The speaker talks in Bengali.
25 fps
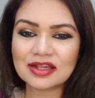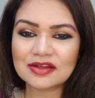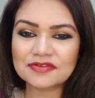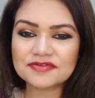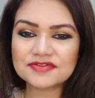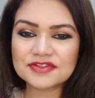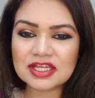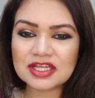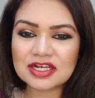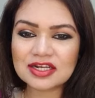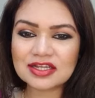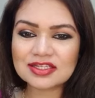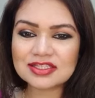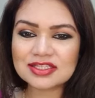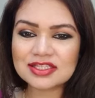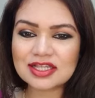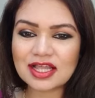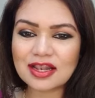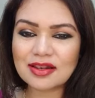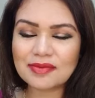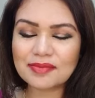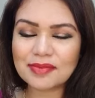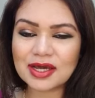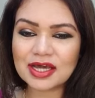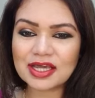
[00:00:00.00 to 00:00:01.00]
রাফসানা
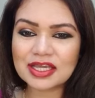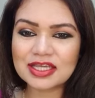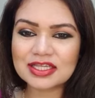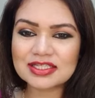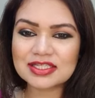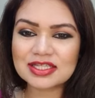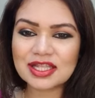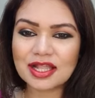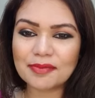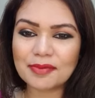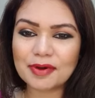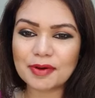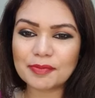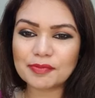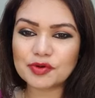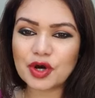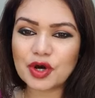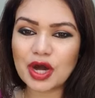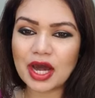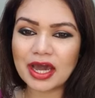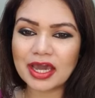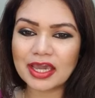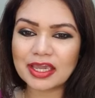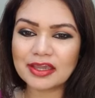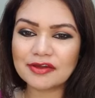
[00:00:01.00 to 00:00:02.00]
সালমা ইসলাম আপু
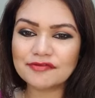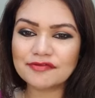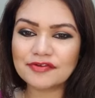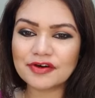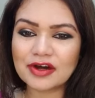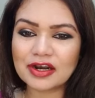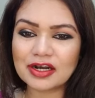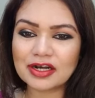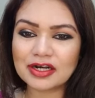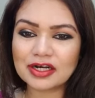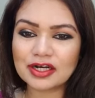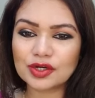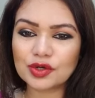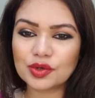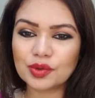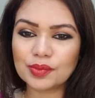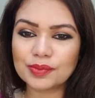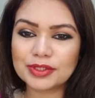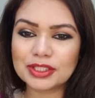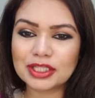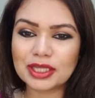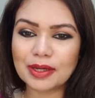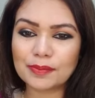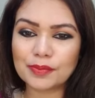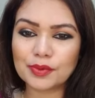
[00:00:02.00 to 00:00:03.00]
হাই ফারহানা
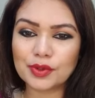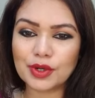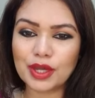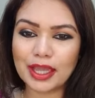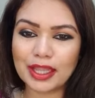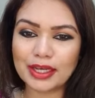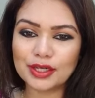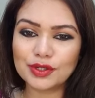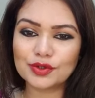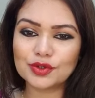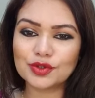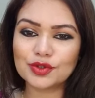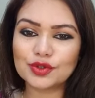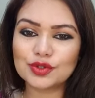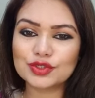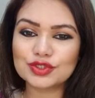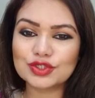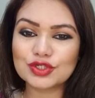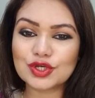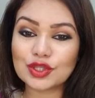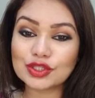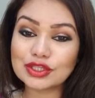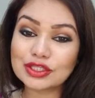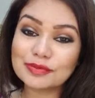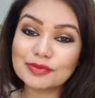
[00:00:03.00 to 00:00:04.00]
কবিতা আপু হ্যালো
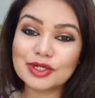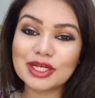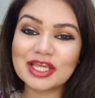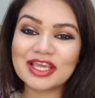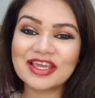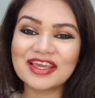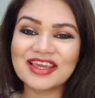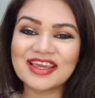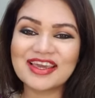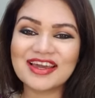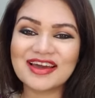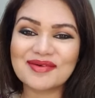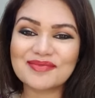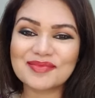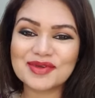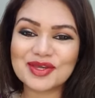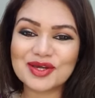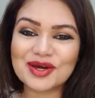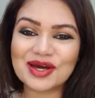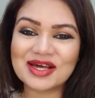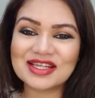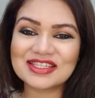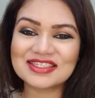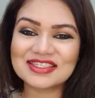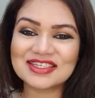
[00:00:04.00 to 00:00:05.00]
ছন্দমণি
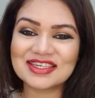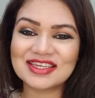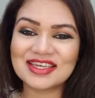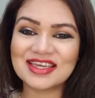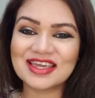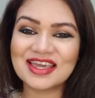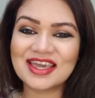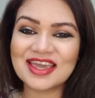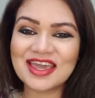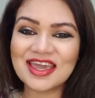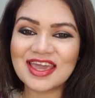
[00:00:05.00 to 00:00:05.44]
আমিও আছি